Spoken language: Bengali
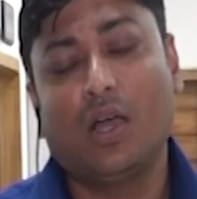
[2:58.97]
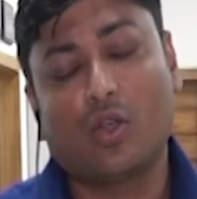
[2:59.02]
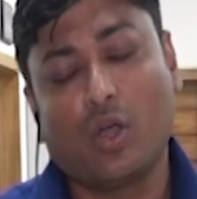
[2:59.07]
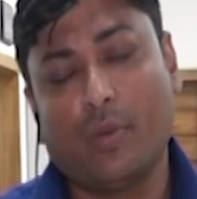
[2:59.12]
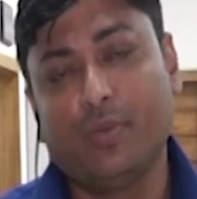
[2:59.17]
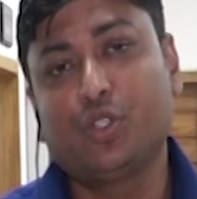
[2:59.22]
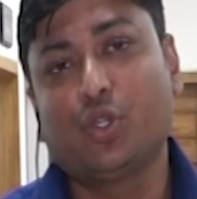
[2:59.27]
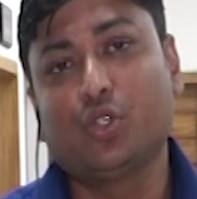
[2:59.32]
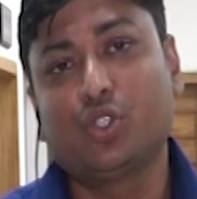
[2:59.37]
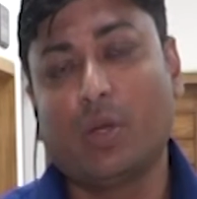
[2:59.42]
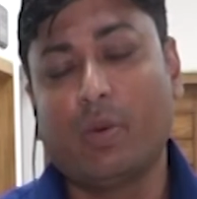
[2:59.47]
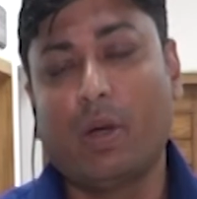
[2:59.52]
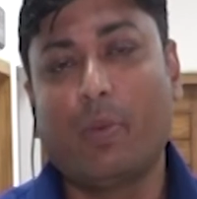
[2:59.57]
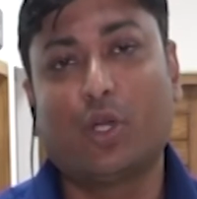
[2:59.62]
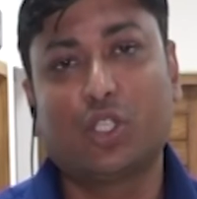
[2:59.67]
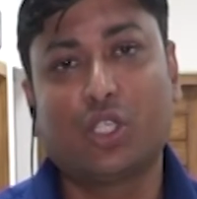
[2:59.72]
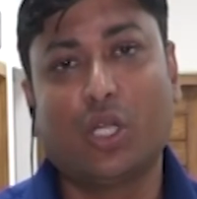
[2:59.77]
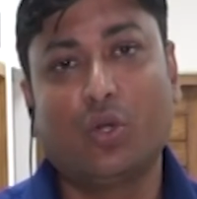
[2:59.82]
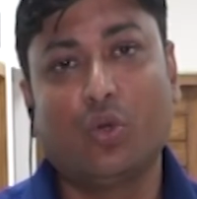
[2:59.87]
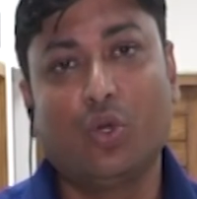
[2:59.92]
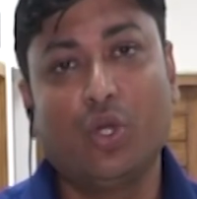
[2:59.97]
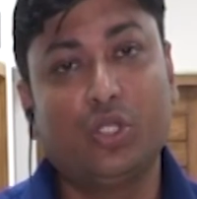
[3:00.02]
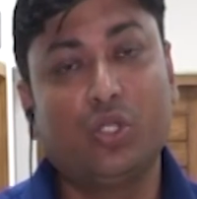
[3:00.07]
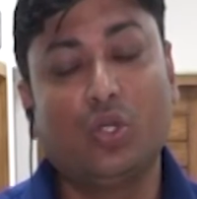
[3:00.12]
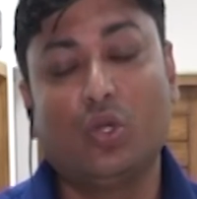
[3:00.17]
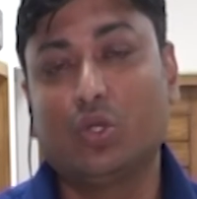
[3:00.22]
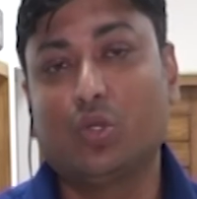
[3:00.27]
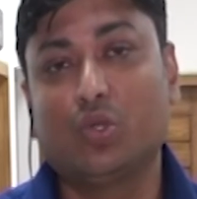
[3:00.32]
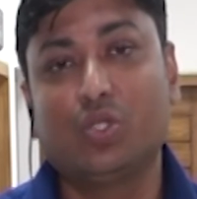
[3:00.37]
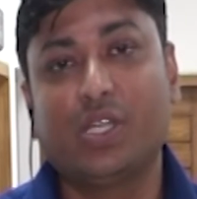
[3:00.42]
কমিশন সভা বসানো
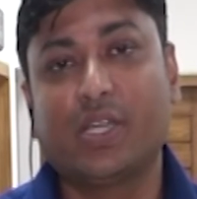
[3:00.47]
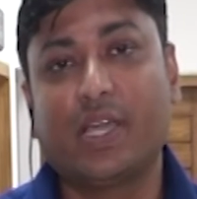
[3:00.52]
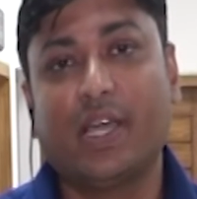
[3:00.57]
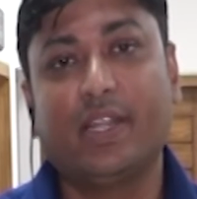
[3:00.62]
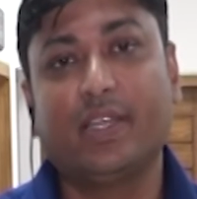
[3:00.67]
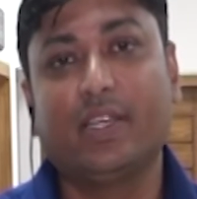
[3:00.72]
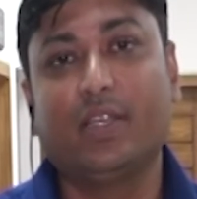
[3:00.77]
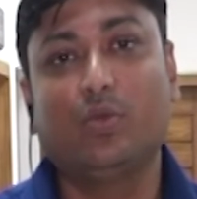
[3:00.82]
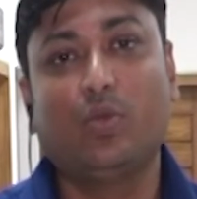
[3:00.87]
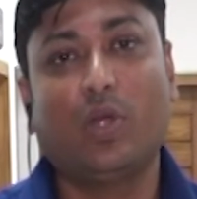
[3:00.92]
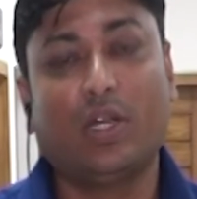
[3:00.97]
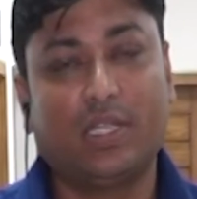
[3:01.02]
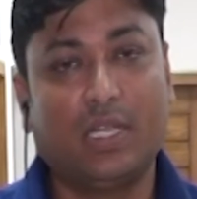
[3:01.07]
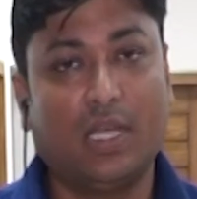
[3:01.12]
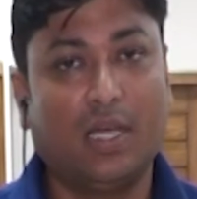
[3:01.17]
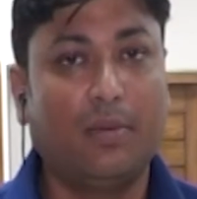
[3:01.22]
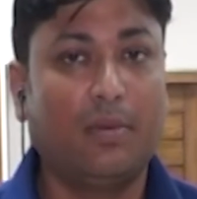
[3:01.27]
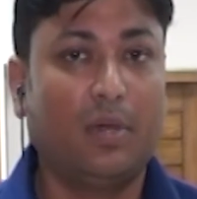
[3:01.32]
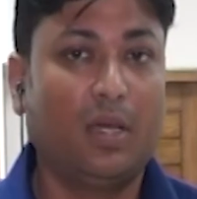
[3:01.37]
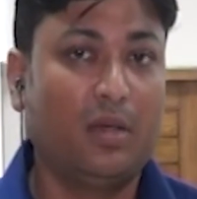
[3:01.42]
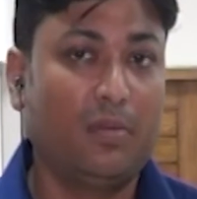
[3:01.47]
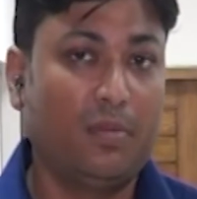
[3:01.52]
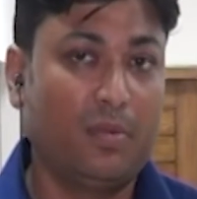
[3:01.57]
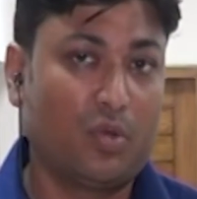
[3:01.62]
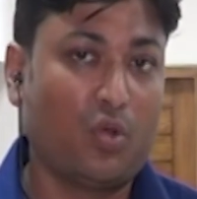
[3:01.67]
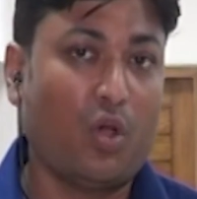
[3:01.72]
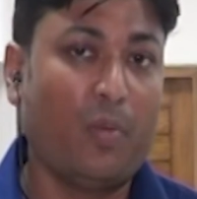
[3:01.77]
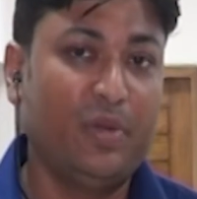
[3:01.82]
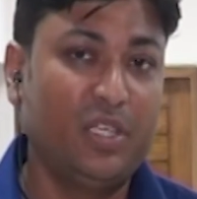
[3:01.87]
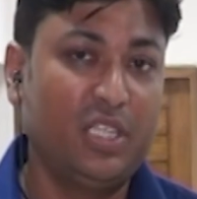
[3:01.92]
হয়েছিল তো সেখানে কিন্তু একটা
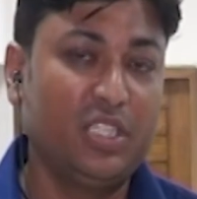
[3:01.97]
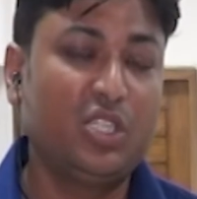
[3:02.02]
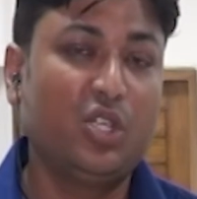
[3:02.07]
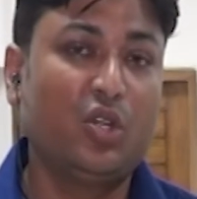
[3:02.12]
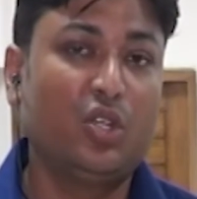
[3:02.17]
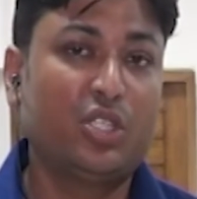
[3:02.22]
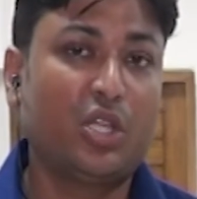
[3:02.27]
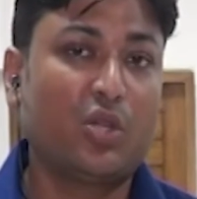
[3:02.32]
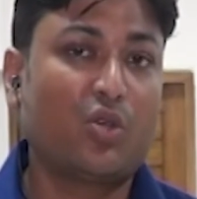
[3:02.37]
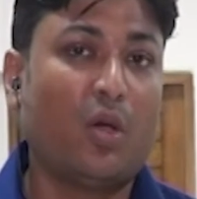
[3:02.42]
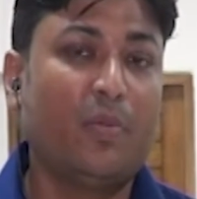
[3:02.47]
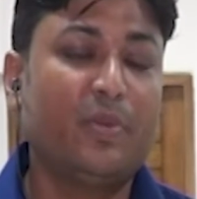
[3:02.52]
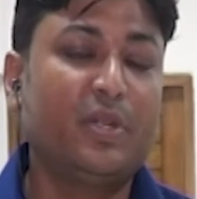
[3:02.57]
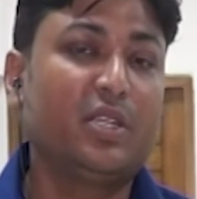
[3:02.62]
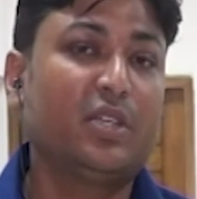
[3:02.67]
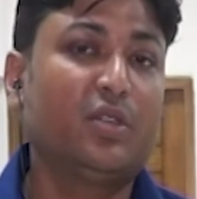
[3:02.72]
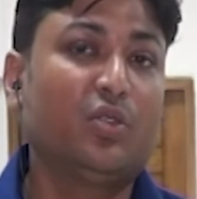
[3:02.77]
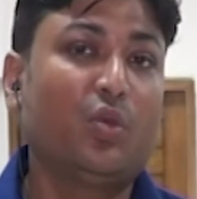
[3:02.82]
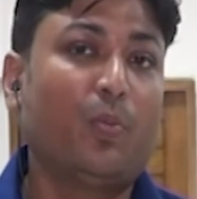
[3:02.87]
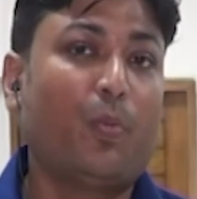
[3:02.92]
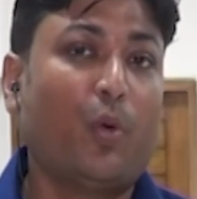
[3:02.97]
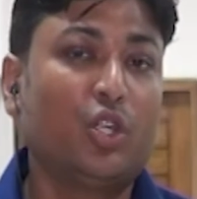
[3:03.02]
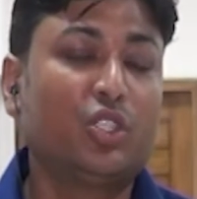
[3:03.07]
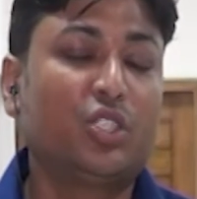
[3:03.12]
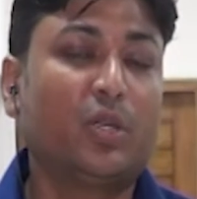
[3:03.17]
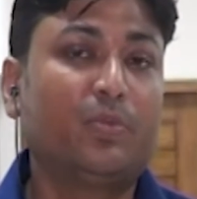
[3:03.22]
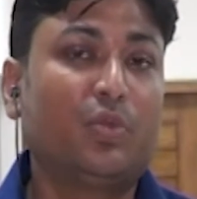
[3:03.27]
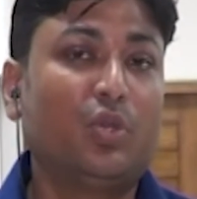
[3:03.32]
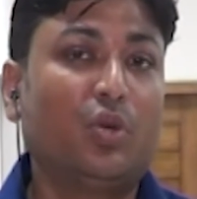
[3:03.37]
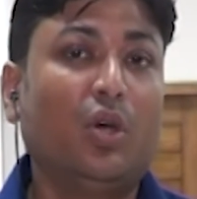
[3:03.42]
কমিটি ছিল সেই কমিটি কিন্তু
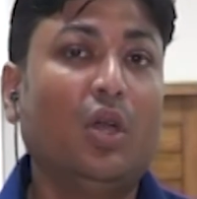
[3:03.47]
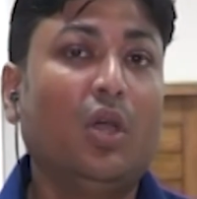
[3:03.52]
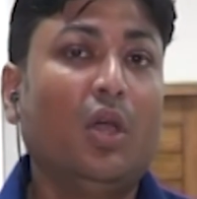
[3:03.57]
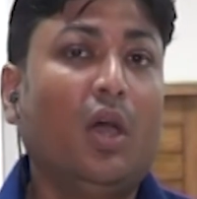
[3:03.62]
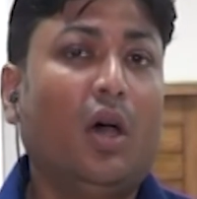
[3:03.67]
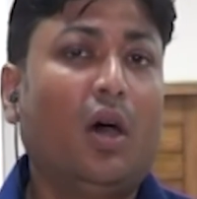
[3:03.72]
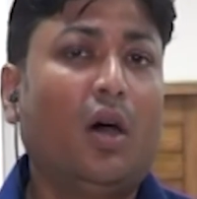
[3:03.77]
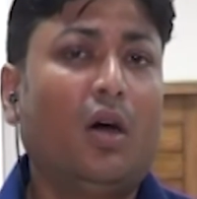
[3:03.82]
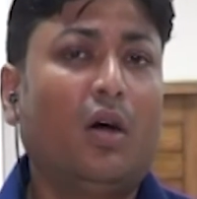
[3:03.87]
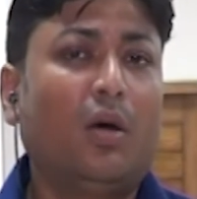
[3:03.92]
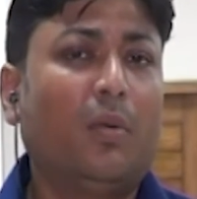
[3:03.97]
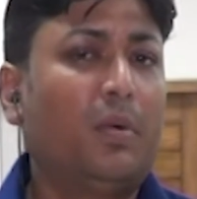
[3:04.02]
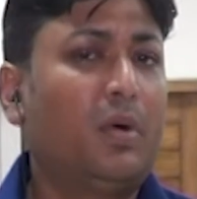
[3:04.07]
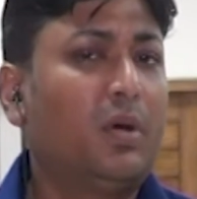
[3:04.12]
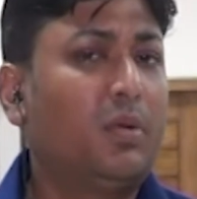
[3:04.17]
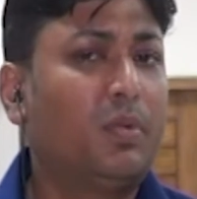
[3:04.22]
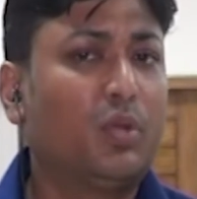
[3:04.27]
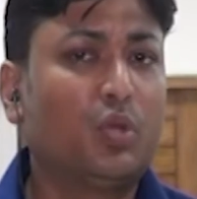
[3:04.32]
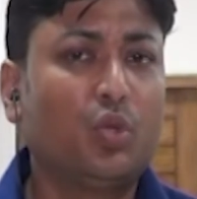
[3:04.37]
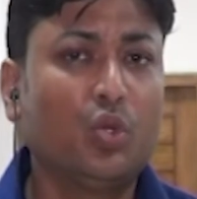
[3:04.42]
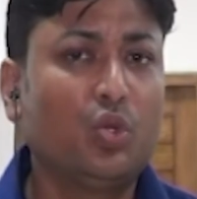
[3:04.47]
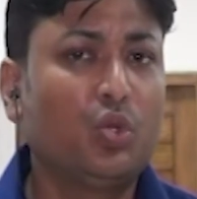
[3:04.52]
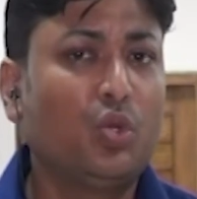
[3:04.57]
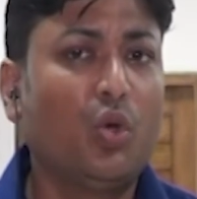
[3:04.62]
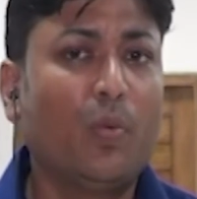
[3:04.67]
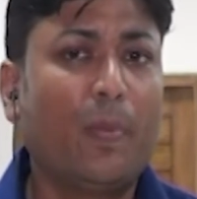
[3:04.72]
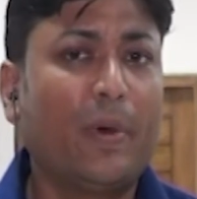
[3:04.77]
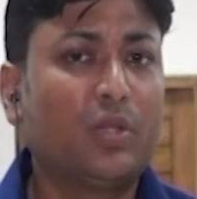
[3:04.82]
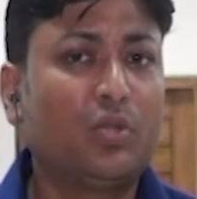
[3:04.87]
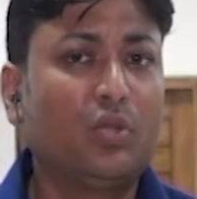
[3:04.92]
পর্যাপ্ত তথ্য
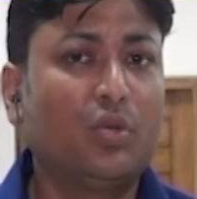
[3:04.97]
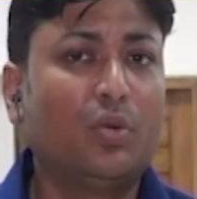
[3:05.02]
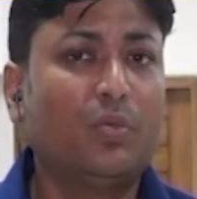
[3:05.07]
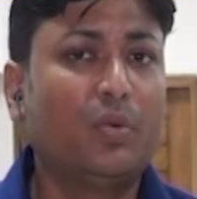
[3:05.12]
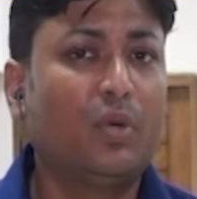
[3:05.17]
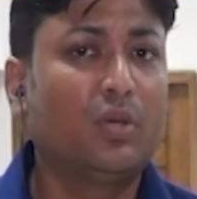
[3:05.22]
উপাত্ত